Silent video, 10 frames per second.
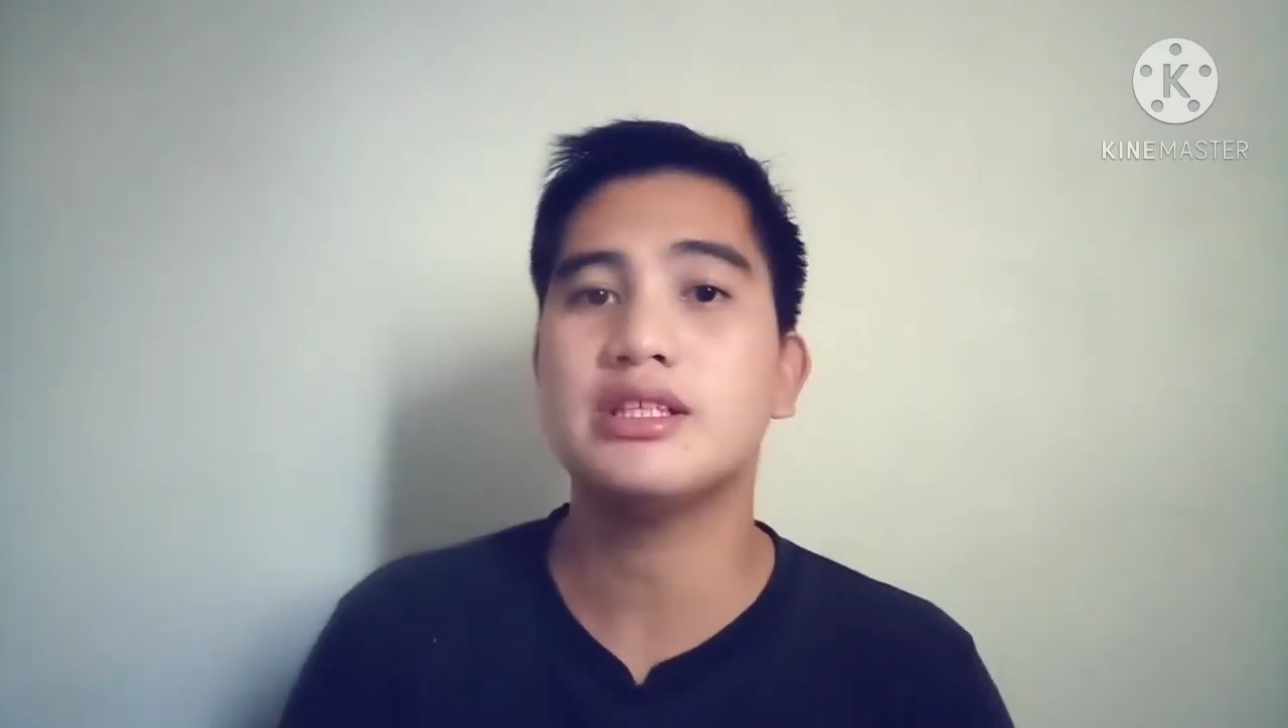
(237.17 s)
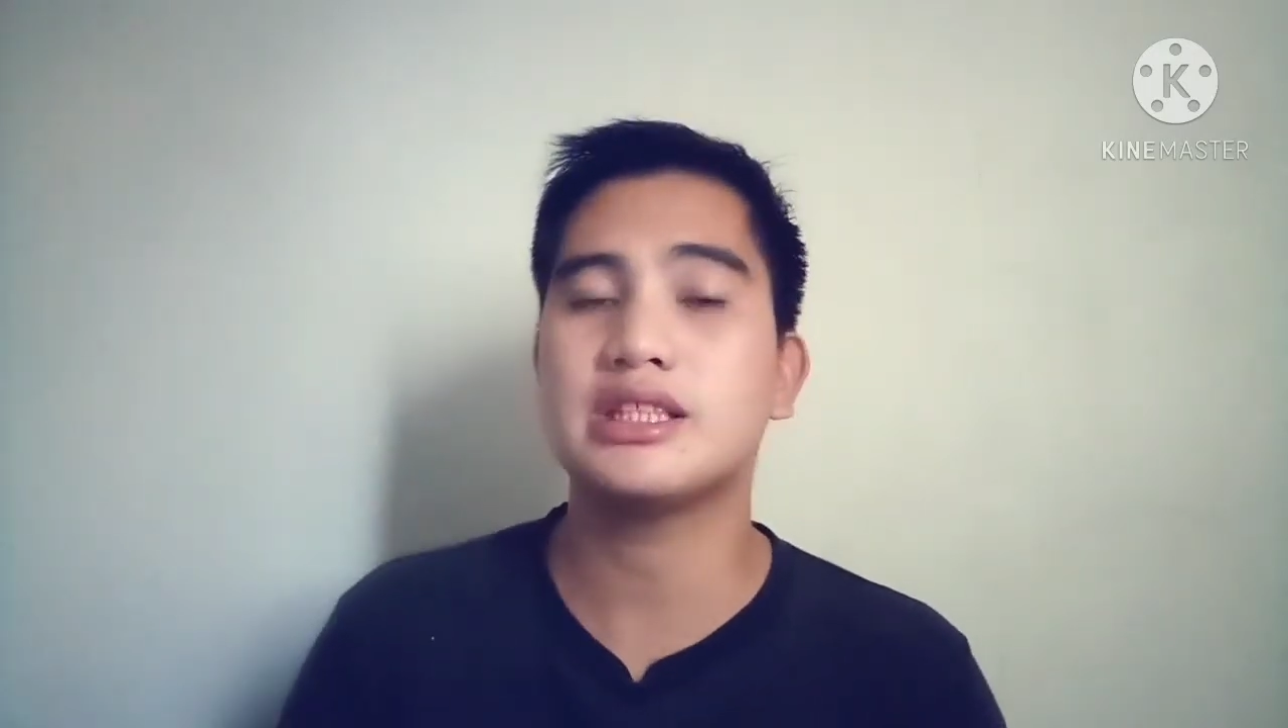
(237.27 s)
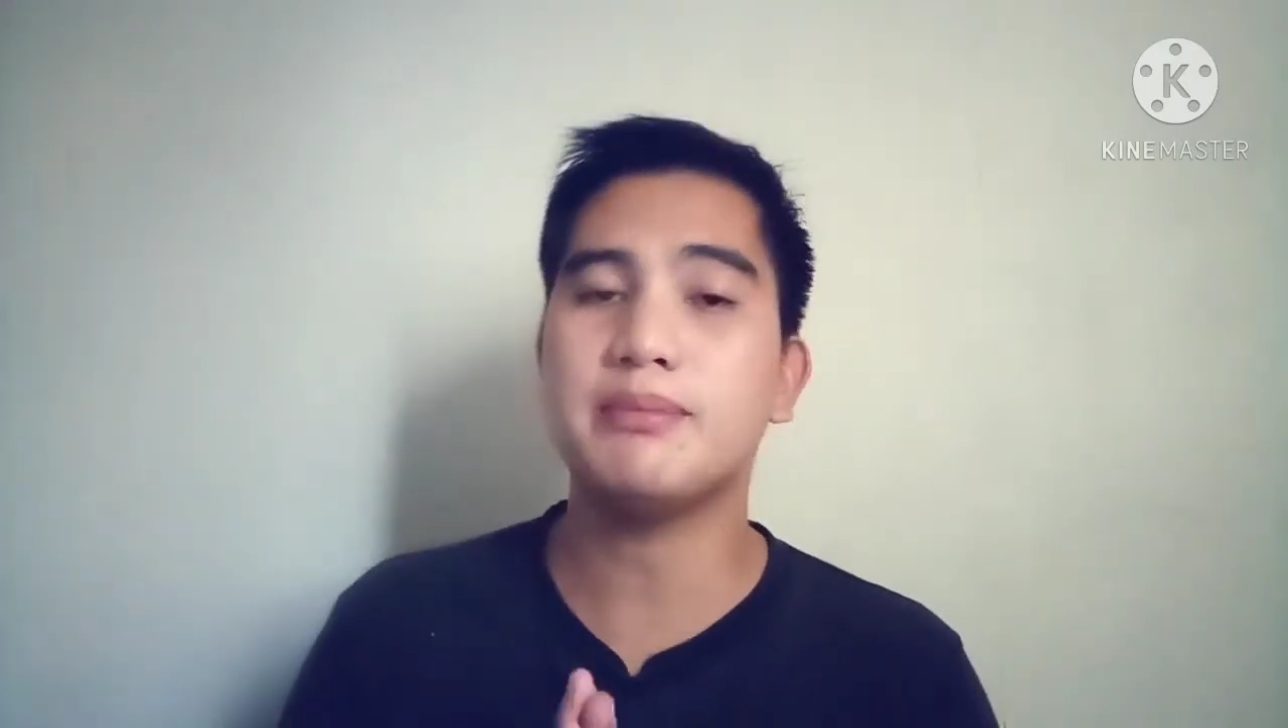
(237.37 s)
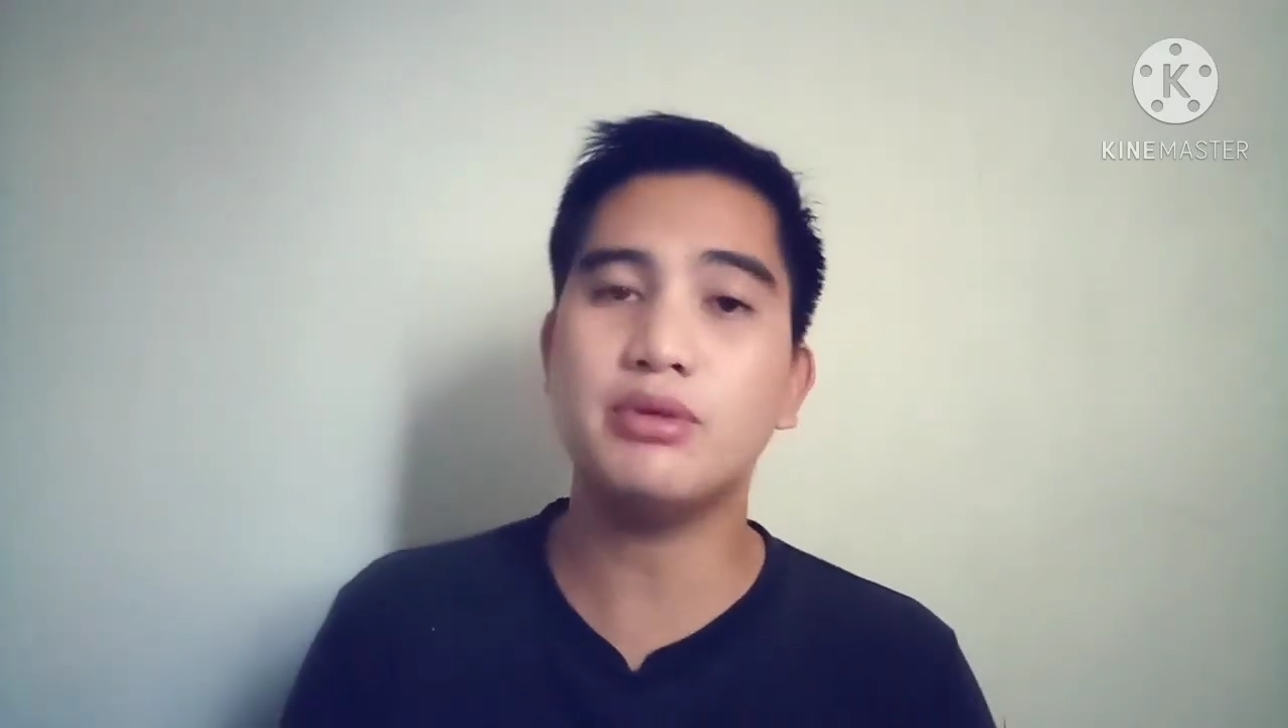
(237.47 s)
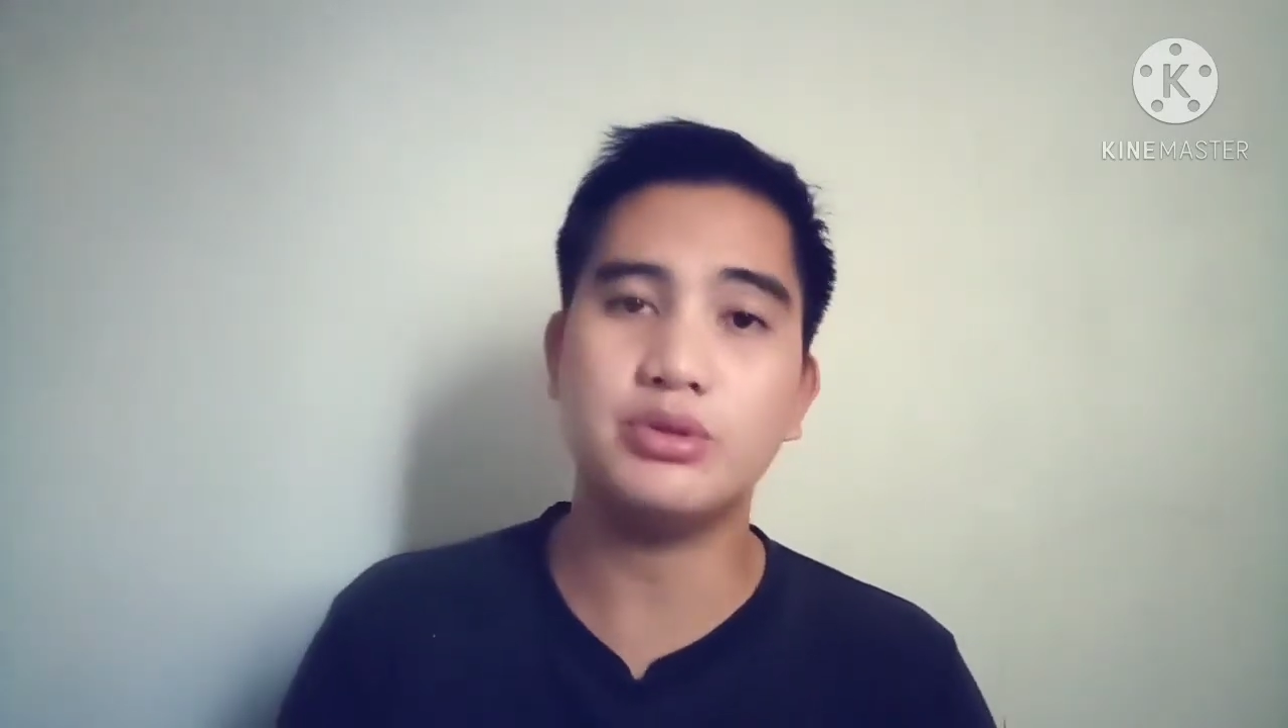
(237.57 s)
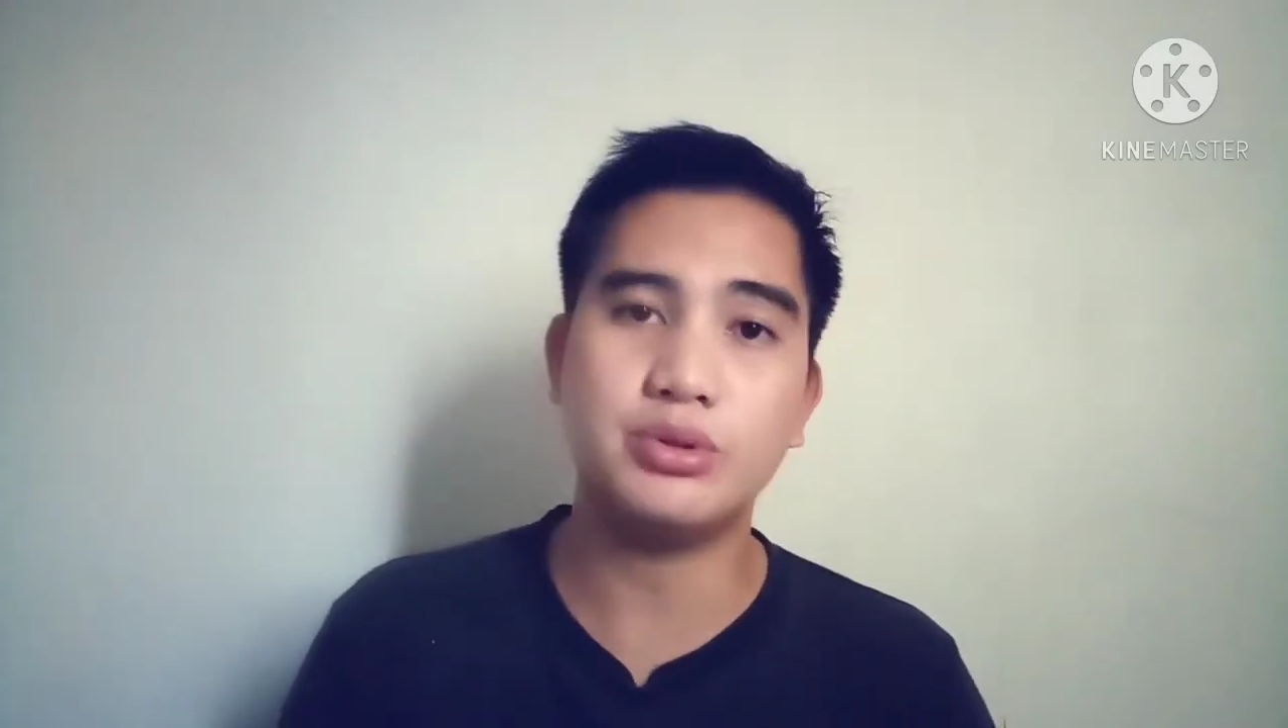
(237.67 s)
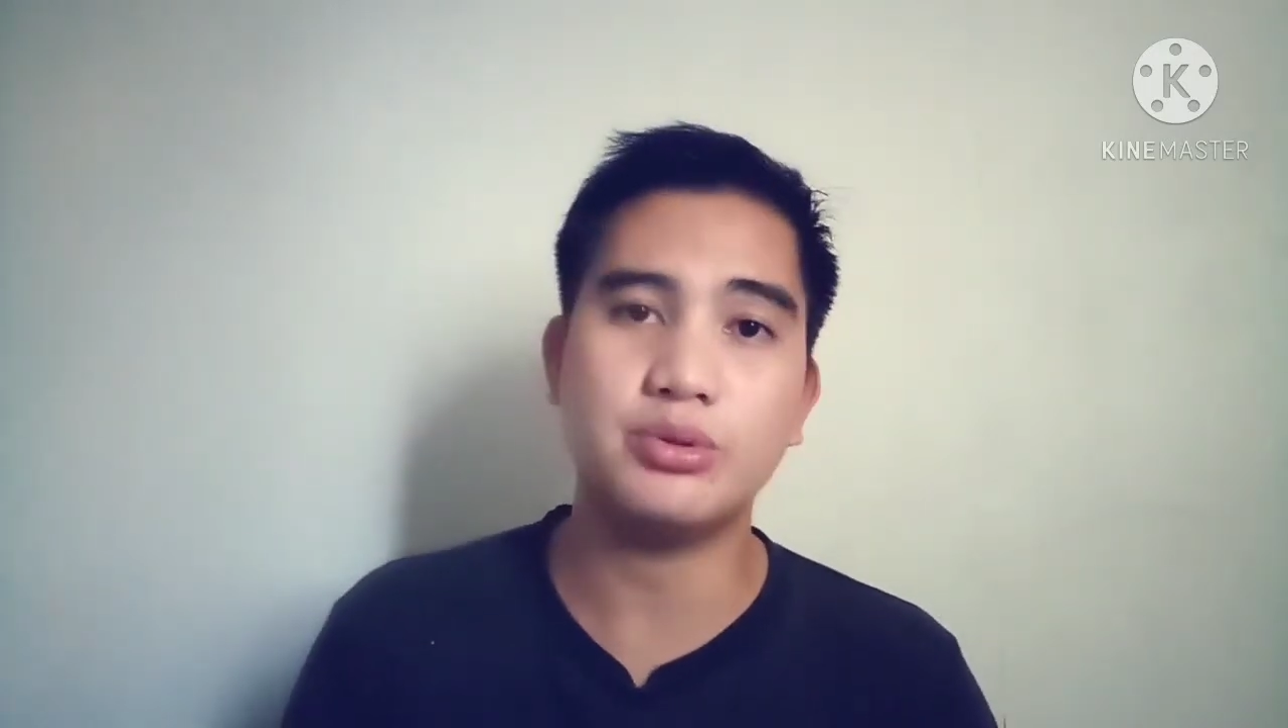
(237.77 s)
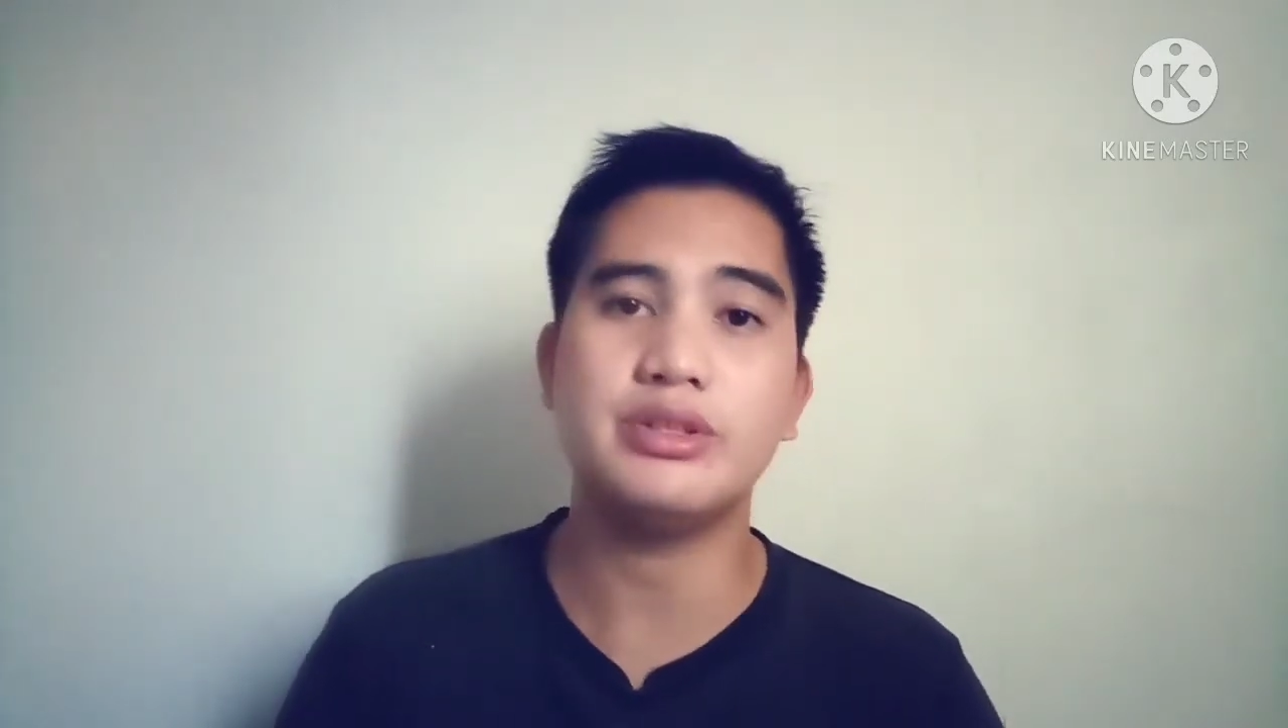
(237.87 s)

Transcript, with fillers: sa mundo